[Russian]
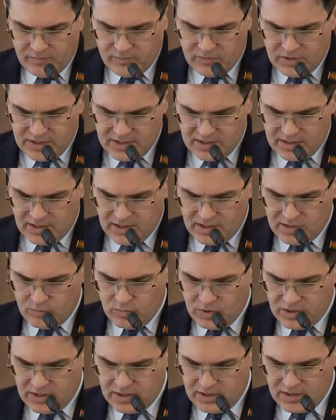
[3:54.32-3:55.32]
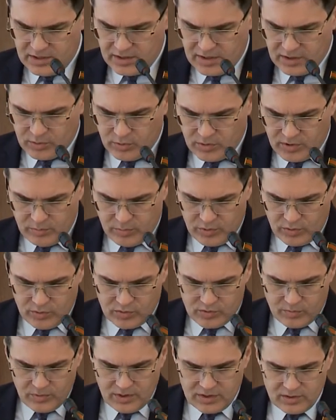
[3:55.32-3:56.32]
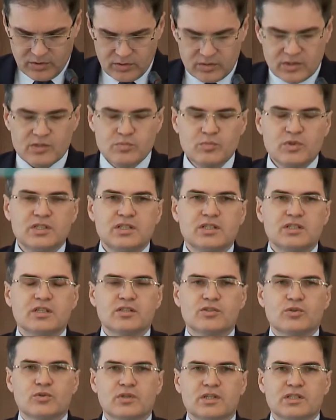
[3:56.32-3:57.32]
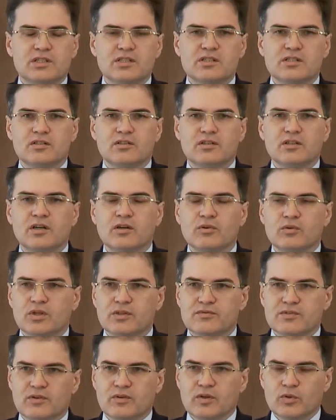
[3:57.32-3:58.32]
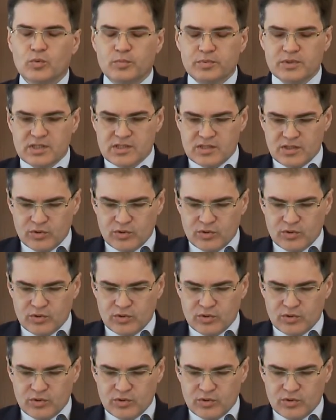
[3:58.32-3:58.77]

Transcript: нести изменения, которые предусматривают изменение срока действия договора в совокупности